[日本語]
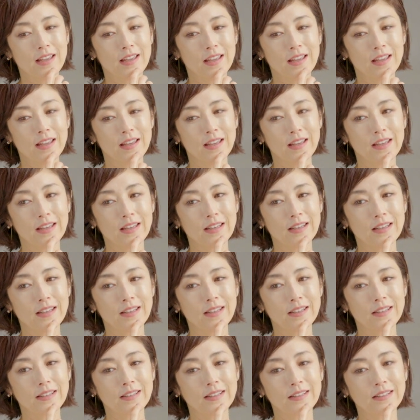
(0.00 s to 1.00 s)

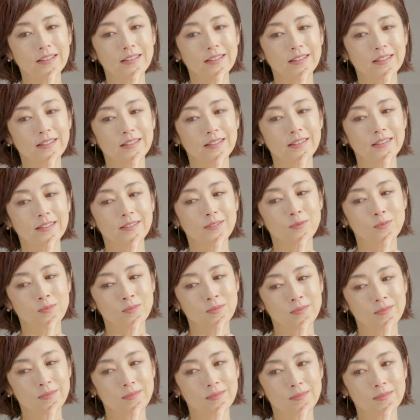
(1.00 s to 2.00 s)
えー、
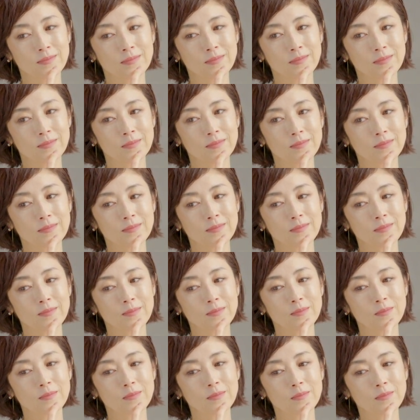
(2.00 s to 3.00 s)
うん
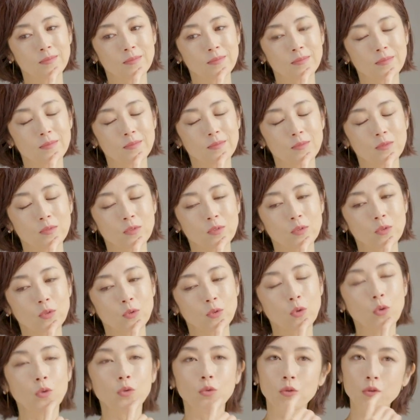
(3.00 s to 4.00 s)

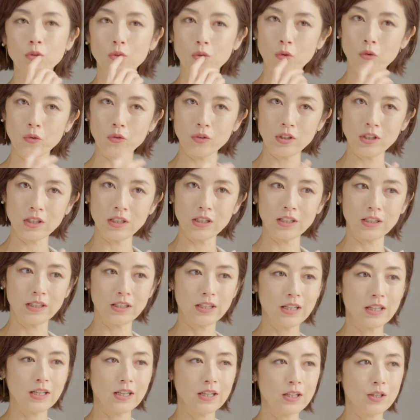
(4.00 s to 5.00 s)
どのように
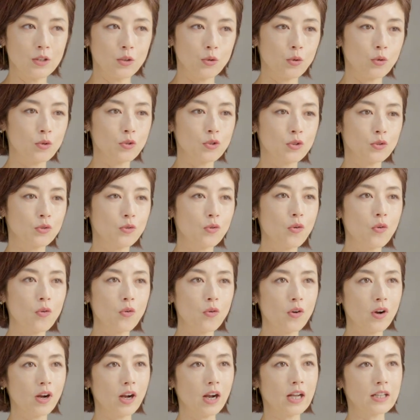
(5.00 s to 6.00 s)
年
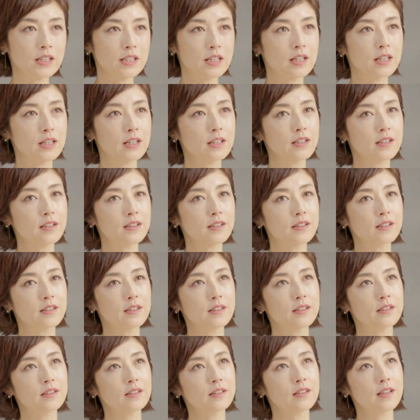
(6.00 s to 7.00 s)
を重ね
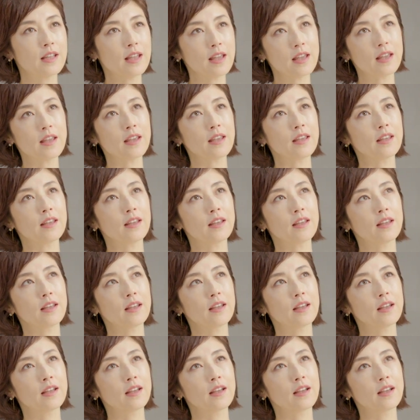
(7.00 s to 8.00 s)
て
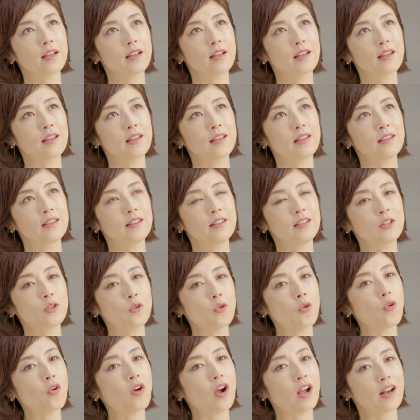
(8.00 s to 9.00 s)
い
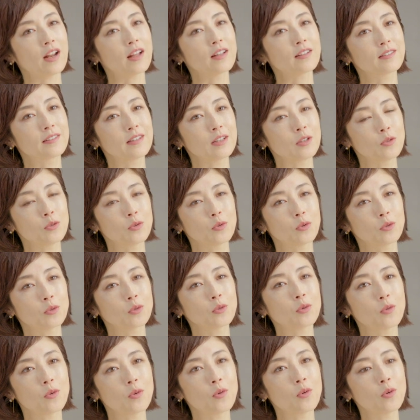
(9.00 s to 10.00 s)
こうかなっていうこ
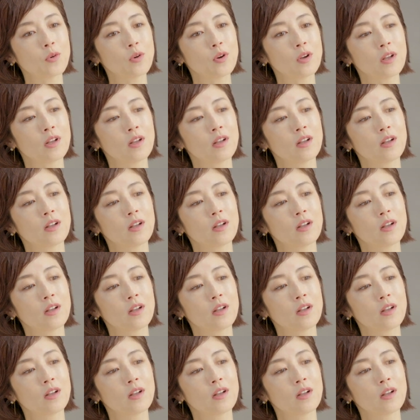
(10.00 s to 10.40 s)
とを